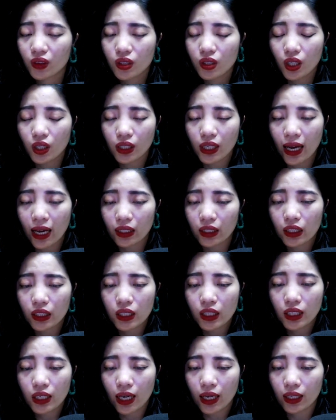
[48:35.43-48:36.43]
Nhật Hạ đi
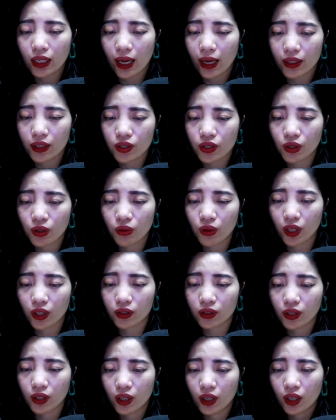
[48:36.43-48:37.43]
đi lại lại nhiều
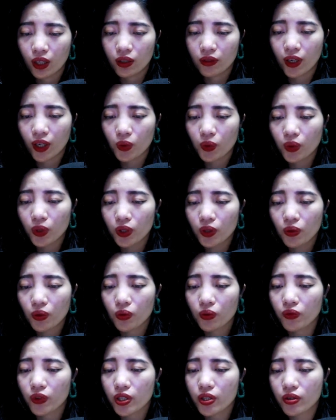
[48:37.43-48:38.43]
lần và cuối
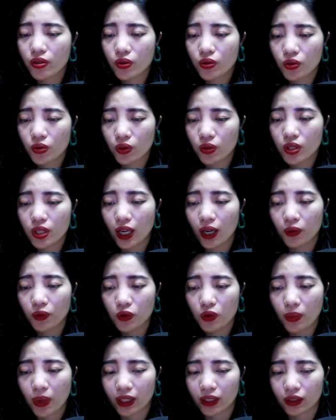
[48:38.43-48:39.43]
cùng vì sự sốt sắng
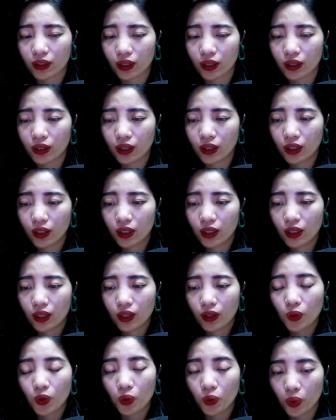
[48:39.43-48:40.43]
của bản thân,
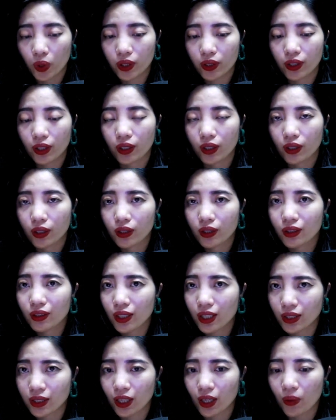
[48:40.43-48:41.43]
cô quyết định
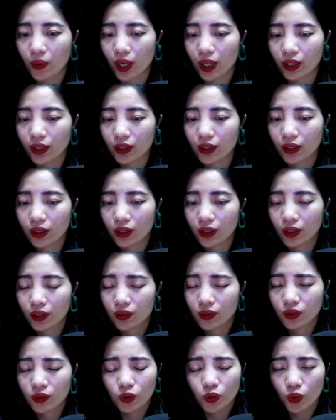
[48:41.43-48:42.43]
đi theo anh.
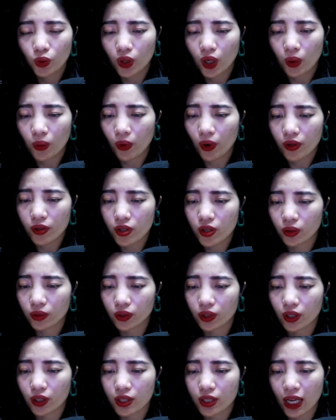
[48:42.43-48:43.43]
Cô không có nhiều
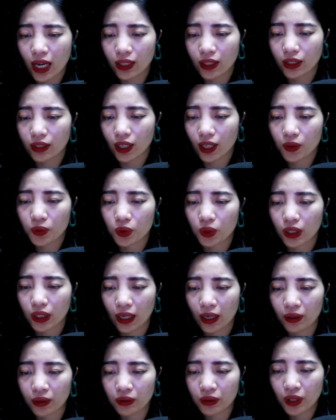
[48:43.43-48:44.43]
thời gian để thay quần
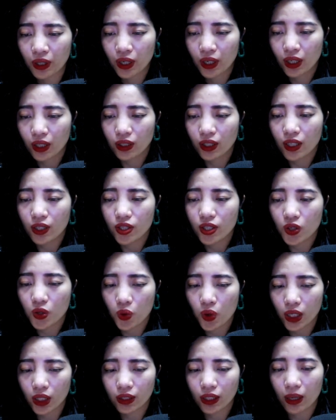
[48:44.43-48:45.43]
áo nên chỉ
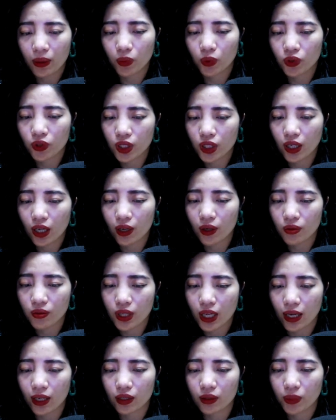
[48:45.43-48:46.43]
khoác tạm một chiếc áo
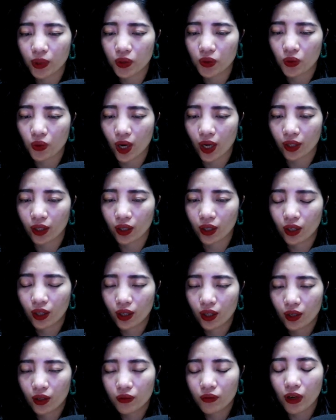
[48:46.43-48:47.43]
dài ở bên ngoài
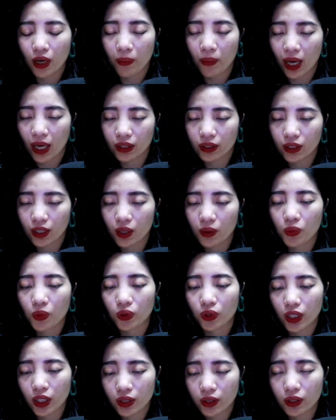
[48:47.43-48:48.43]
và mang theo
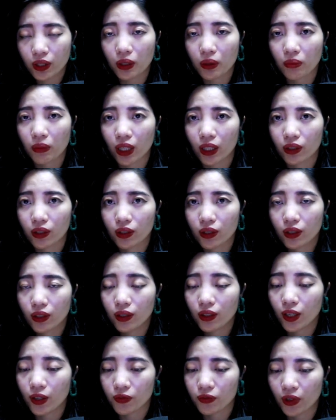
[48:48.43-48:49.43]
một ít tiền mặt
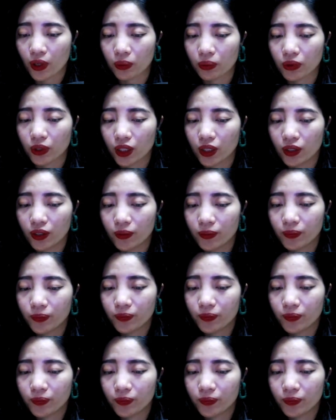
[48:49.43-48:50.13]
để phòng thân.